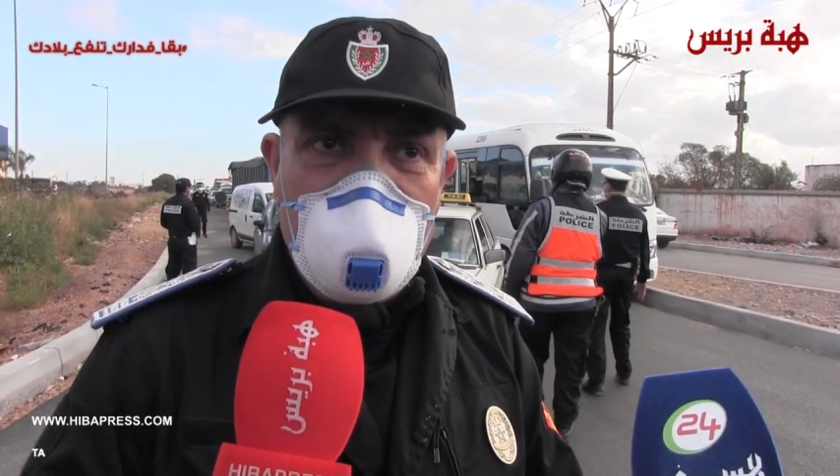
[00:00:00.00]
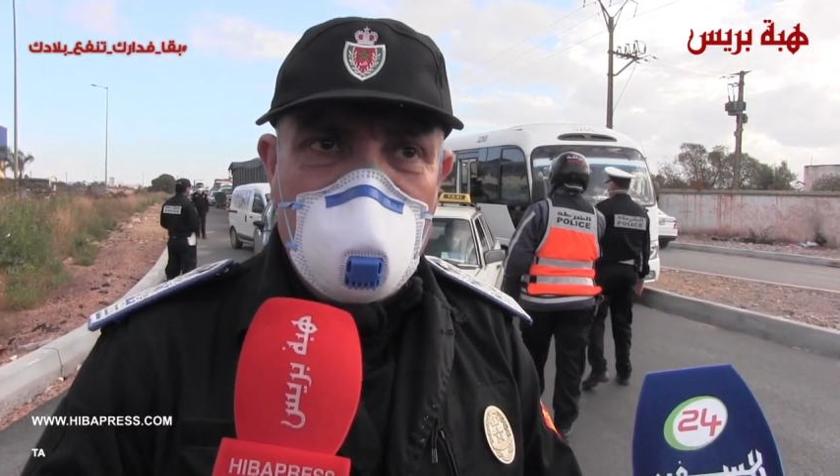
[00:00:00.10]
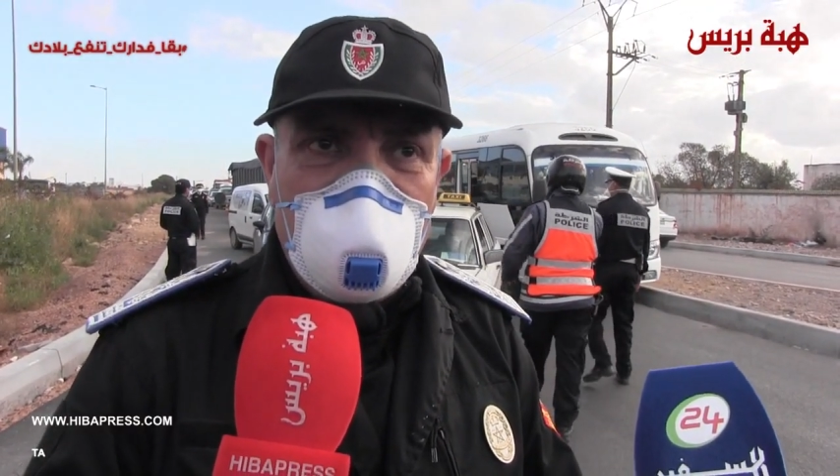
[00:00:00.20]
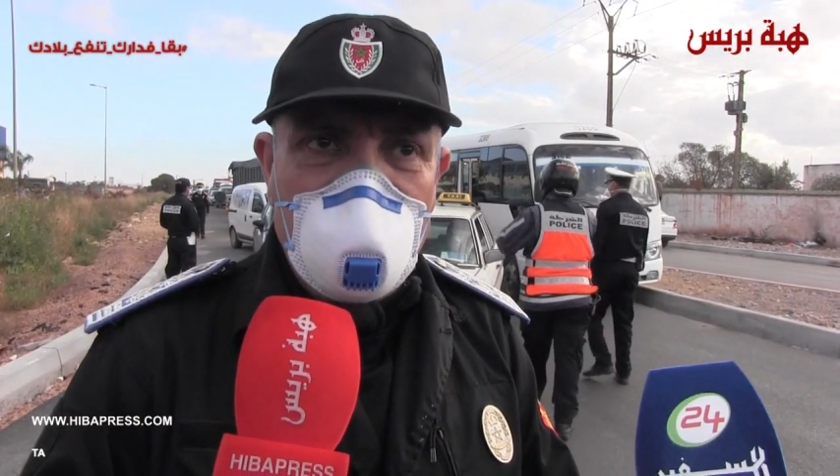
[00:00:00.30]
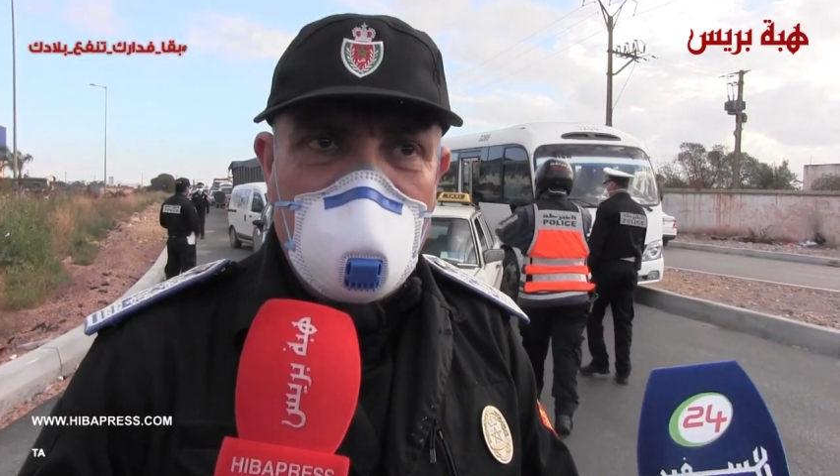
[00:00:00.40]

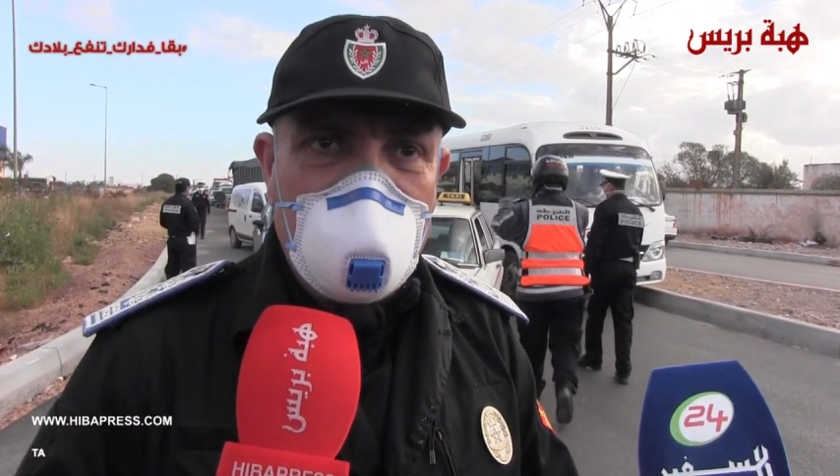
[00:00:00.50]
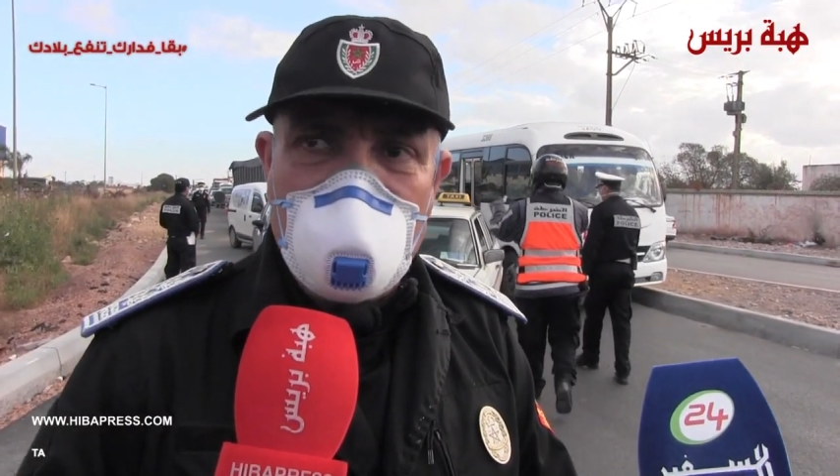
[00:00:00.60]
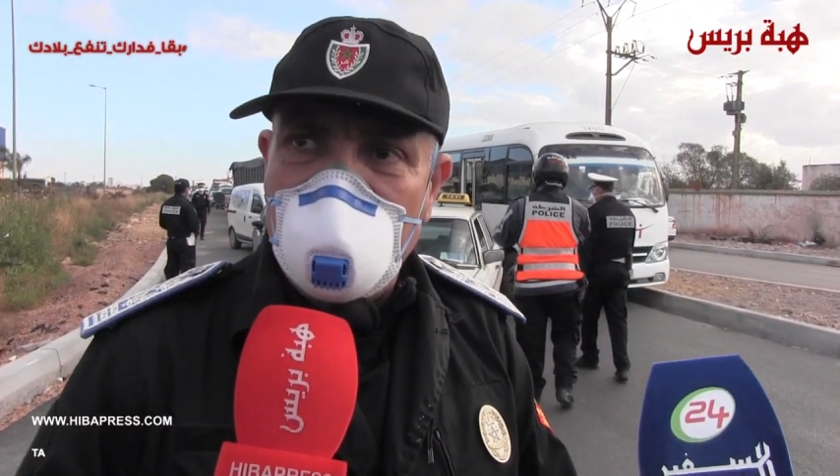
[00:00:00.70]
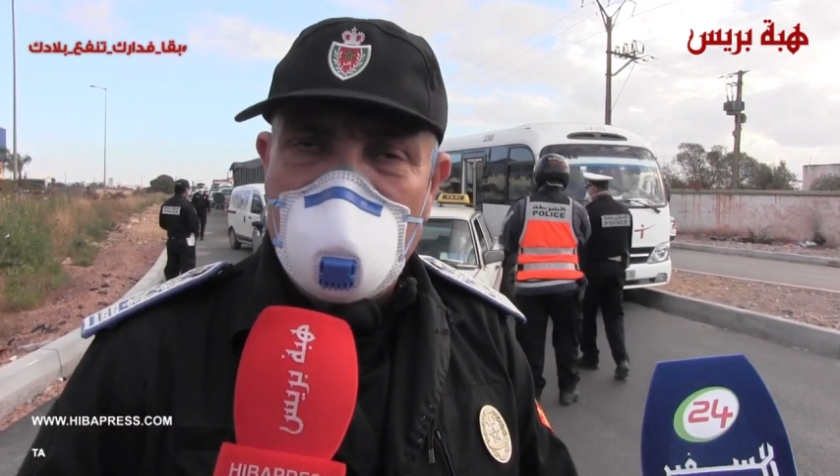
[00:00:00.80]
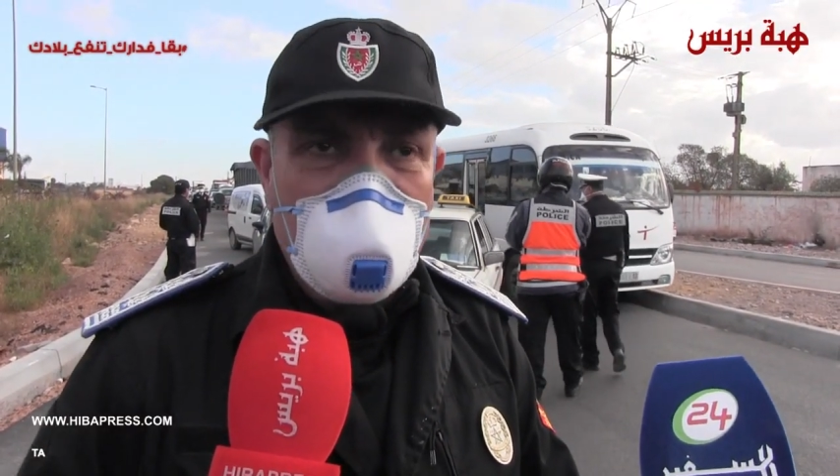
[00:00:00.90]
وعنده فيها
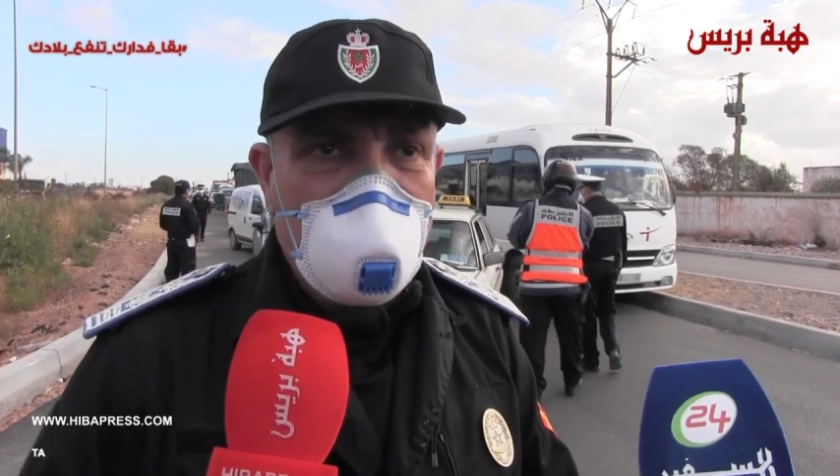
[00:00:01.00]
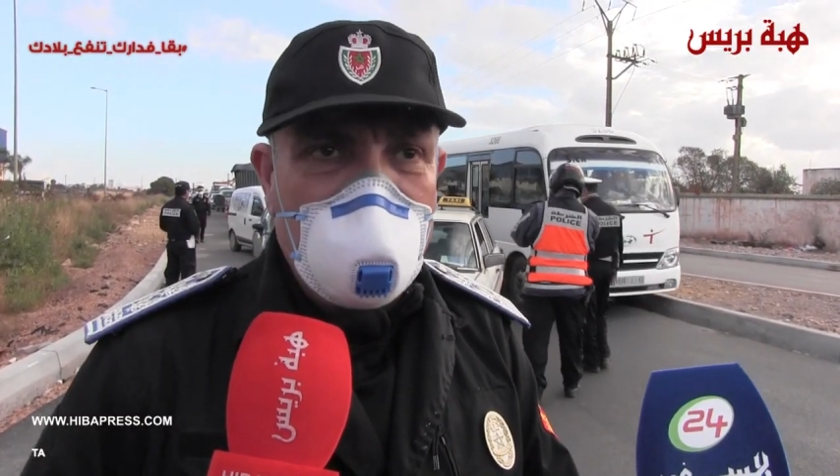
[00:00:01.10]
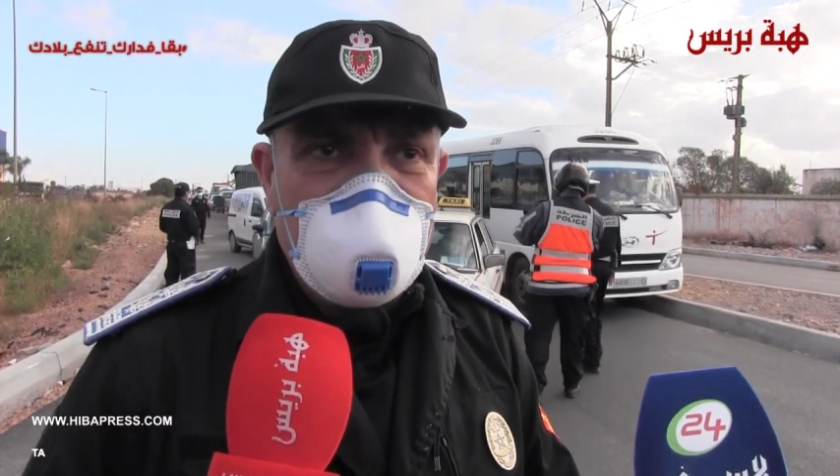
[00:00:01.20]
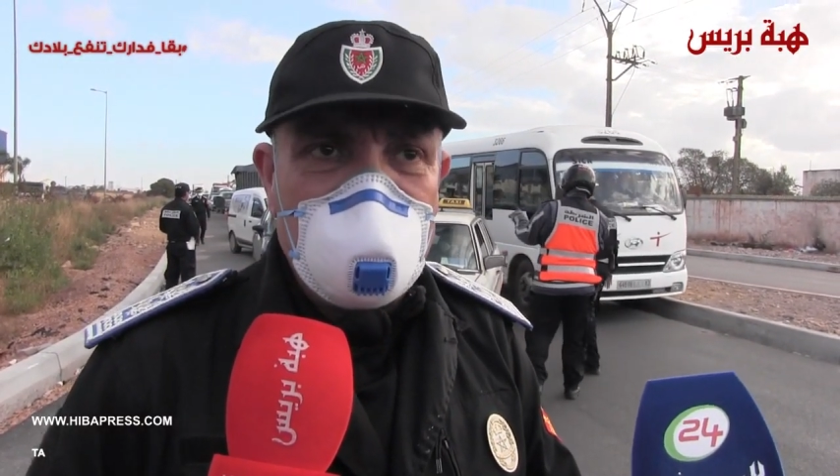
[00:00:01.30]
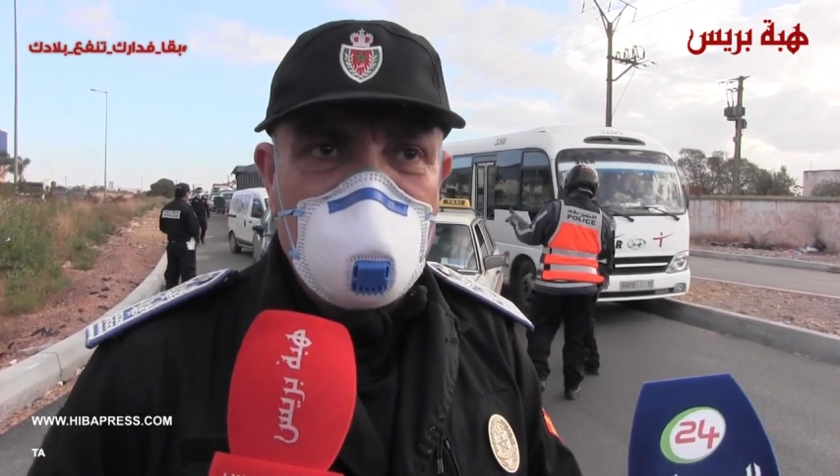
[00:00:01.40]

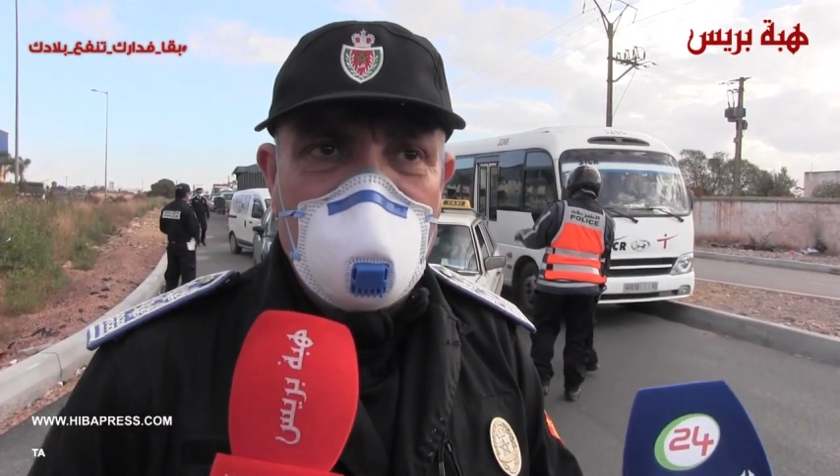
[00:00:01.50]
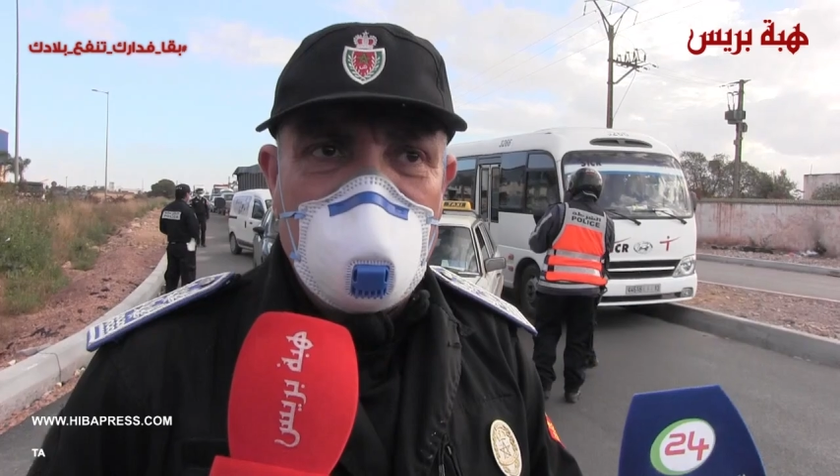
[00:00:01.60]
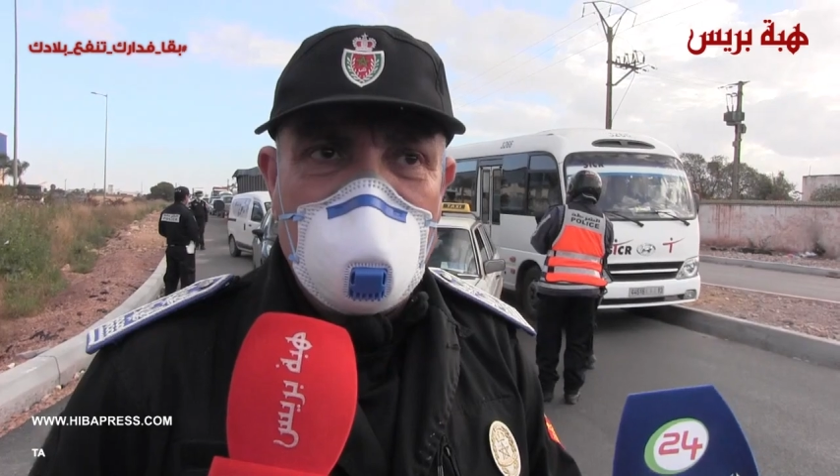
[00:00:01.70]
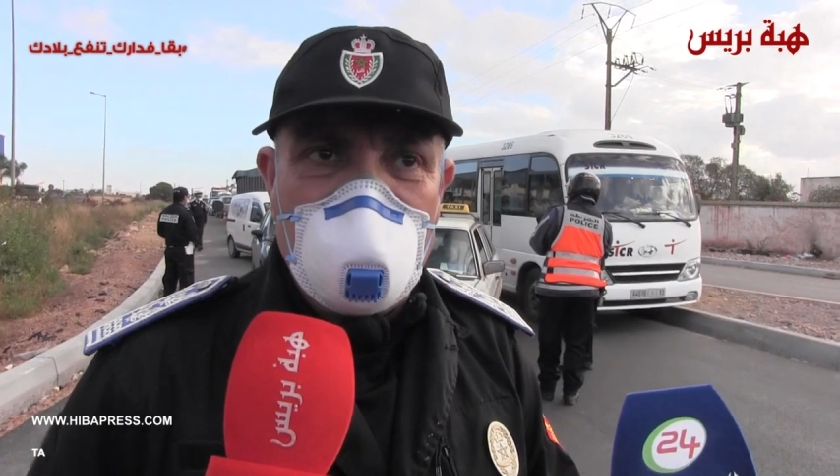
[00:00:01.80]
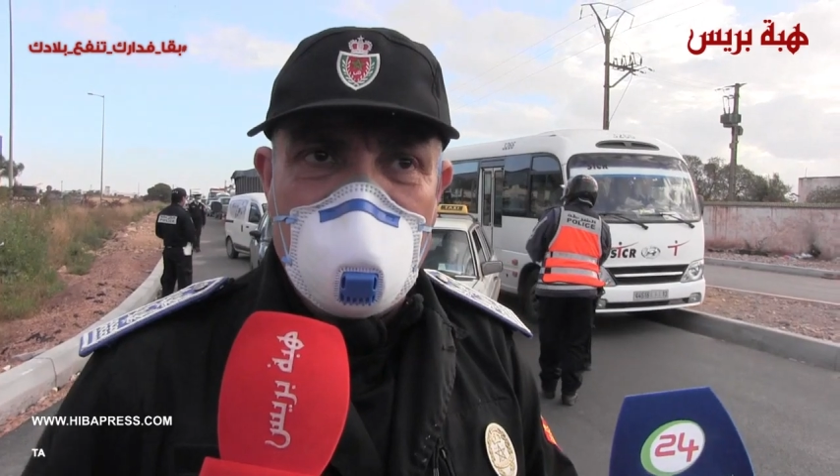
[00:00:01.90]
الخاتم
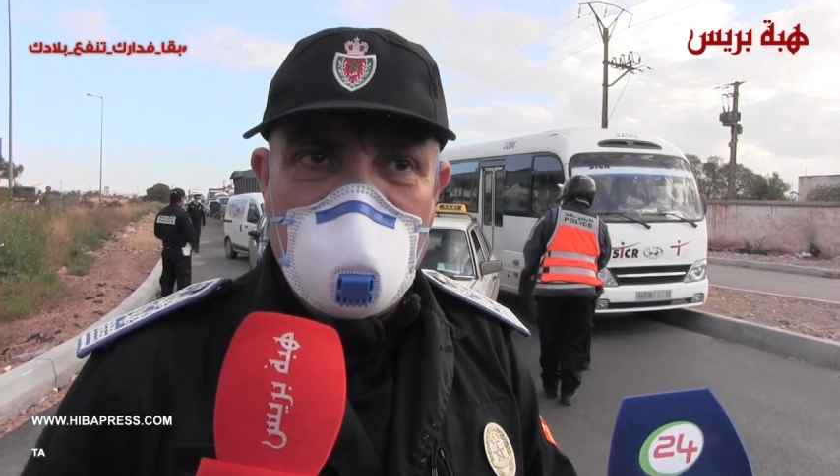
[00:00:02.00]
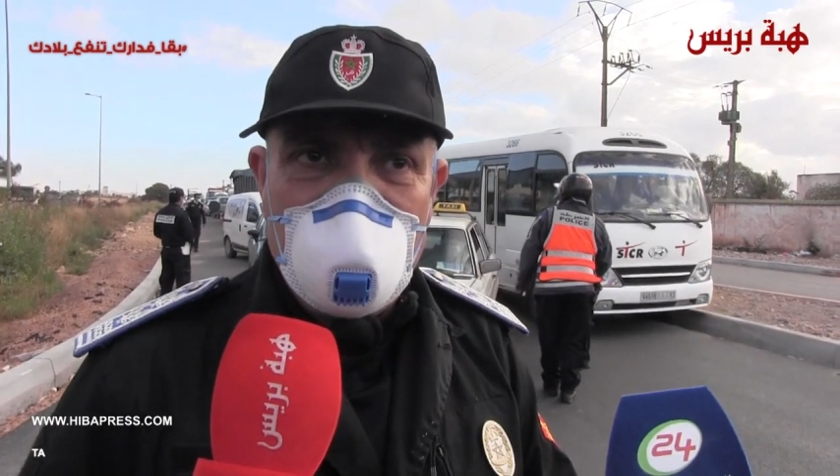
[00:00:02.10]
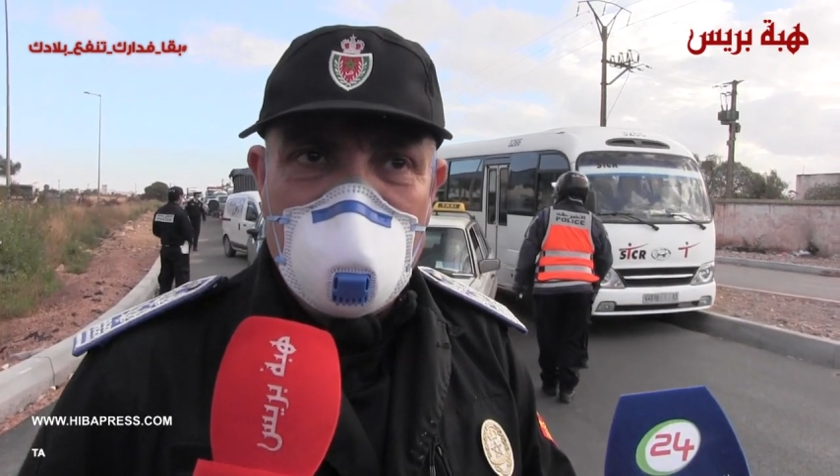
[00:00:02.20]
ديال